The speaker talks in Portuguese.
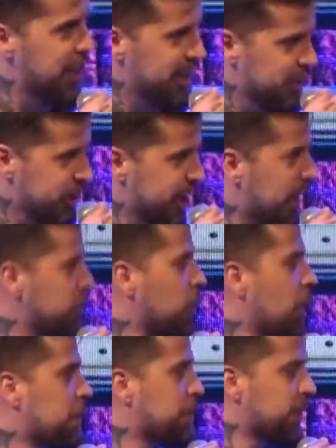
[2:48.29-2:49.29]
e
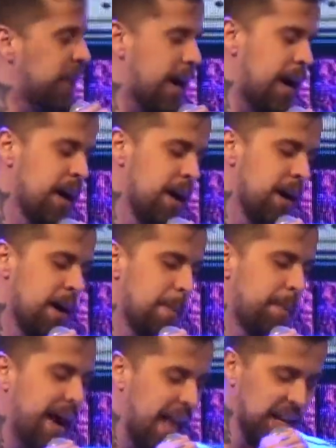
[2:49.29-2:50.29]
assustador, porque
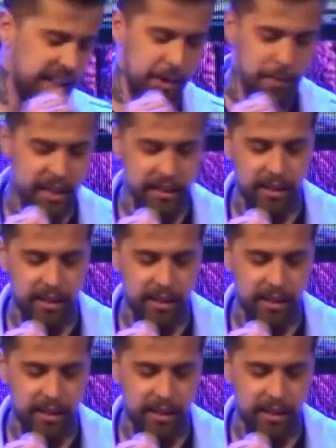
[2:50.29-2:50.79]
parece-me que